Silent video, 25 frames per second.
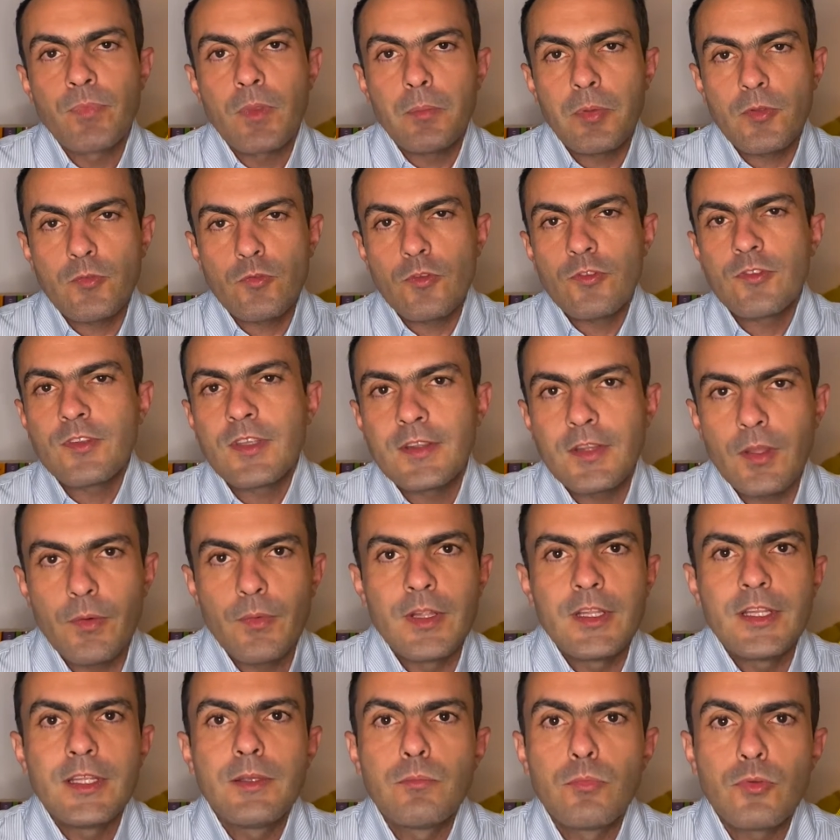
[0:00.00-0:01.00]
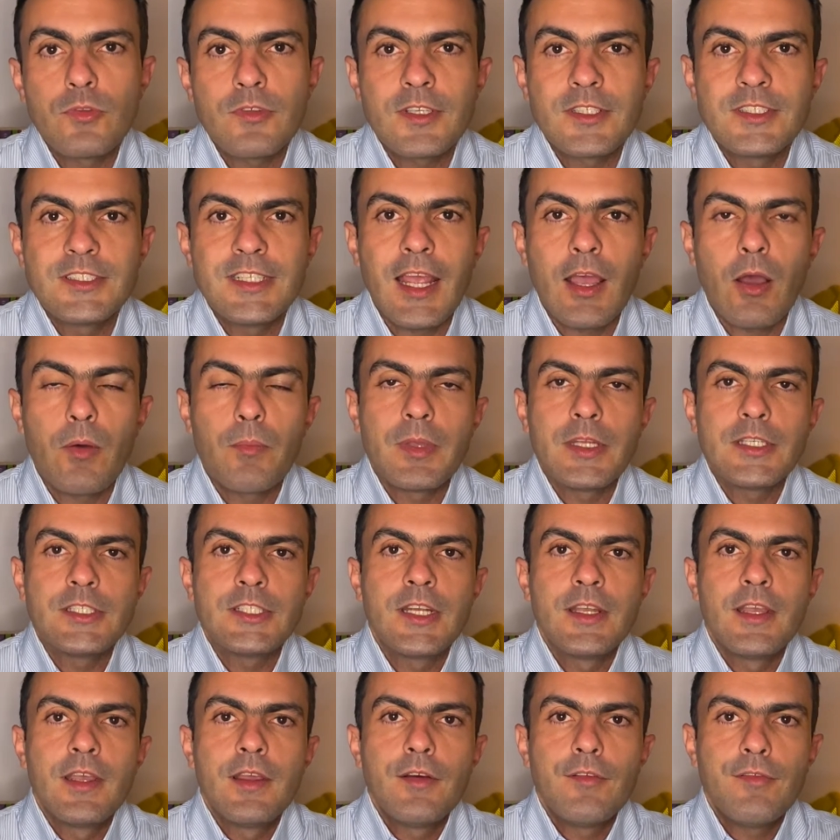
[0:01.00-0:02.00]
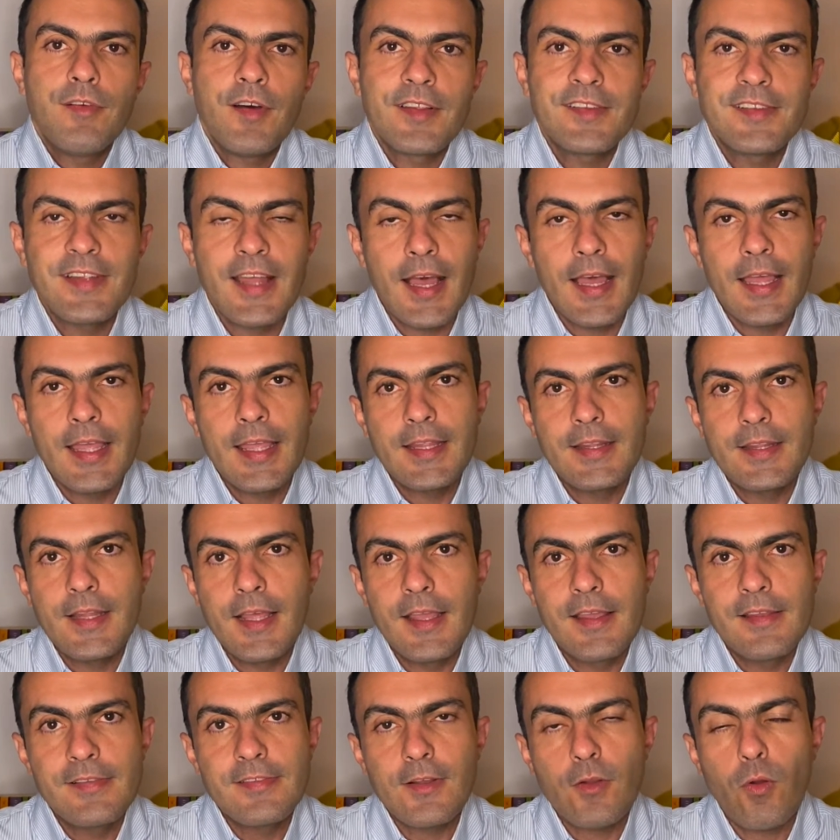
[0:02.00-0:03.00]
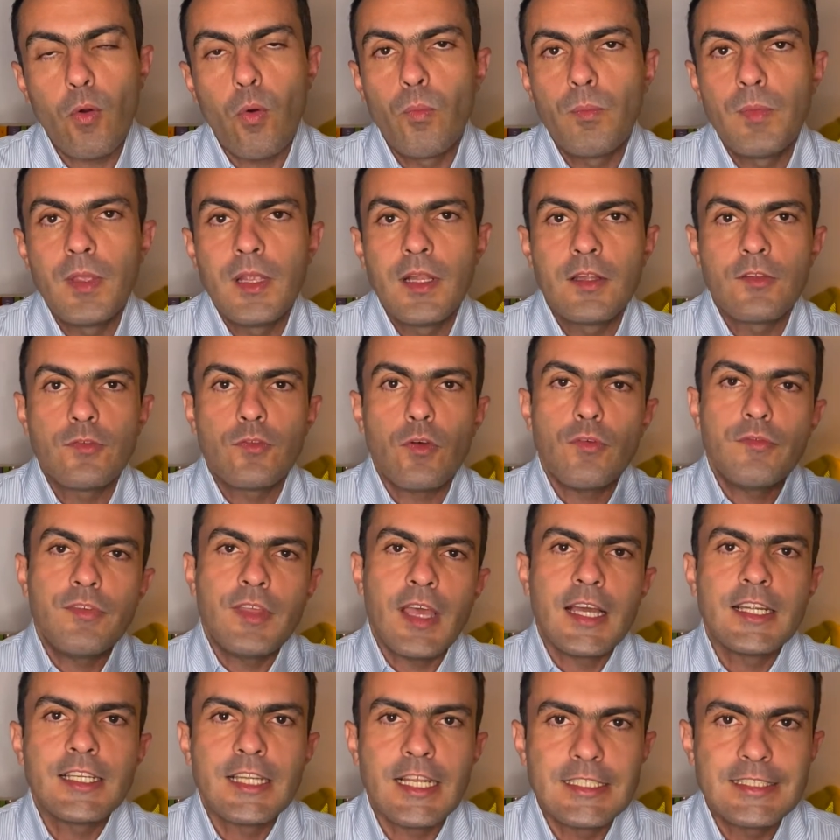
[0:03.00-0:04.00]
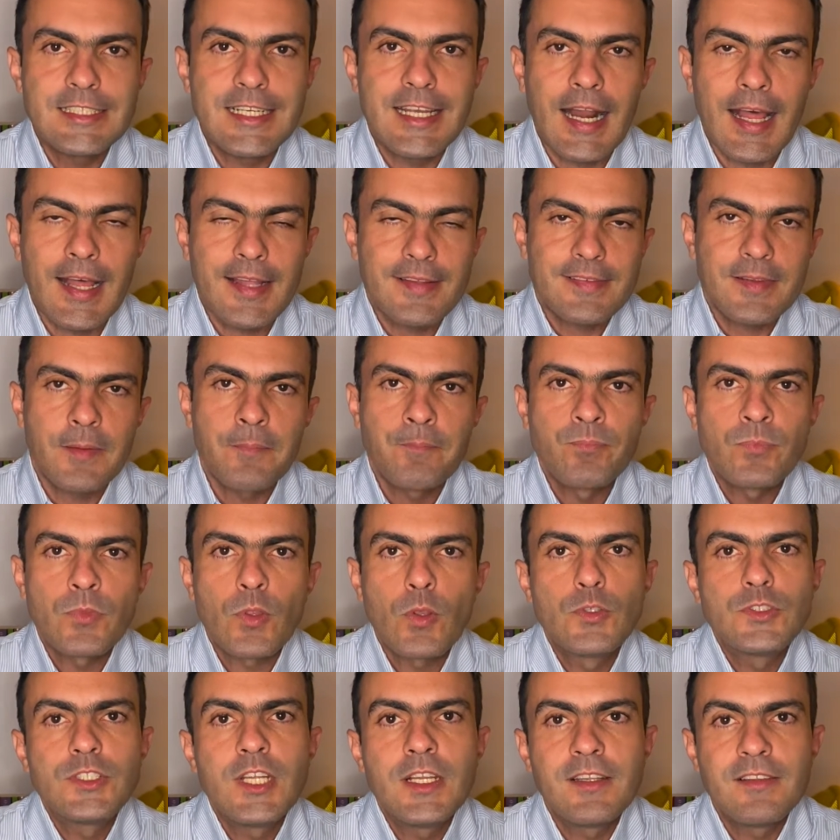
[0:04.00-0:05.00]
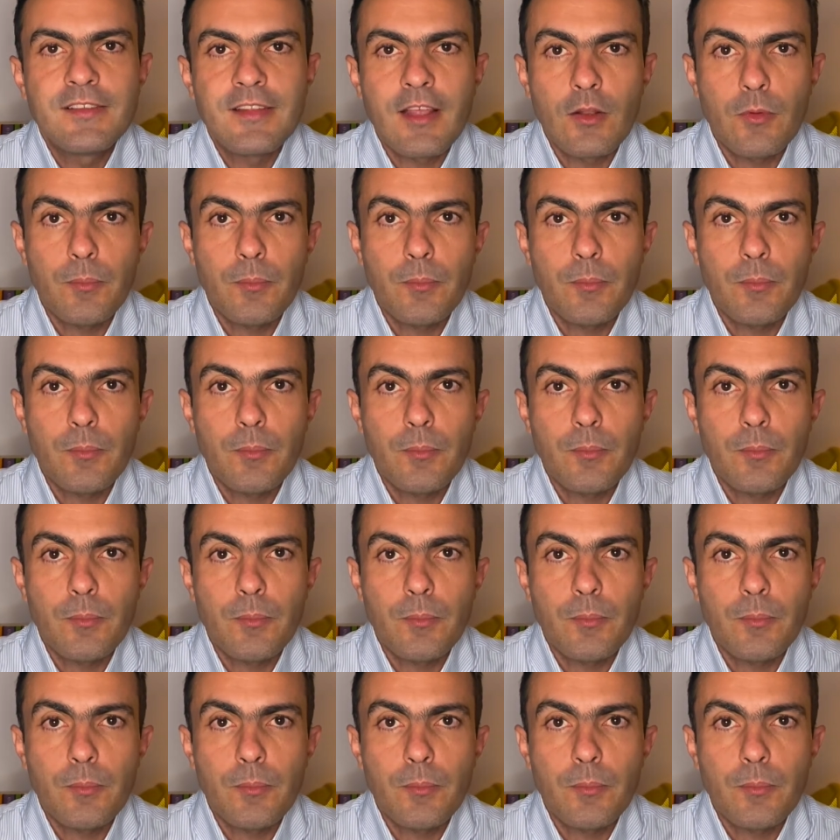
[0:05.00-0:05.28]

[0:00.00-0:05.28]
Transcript: pessoas que estão ali em busca de realmente fazer a renda extra com milhas ou viajar de graça utilizando o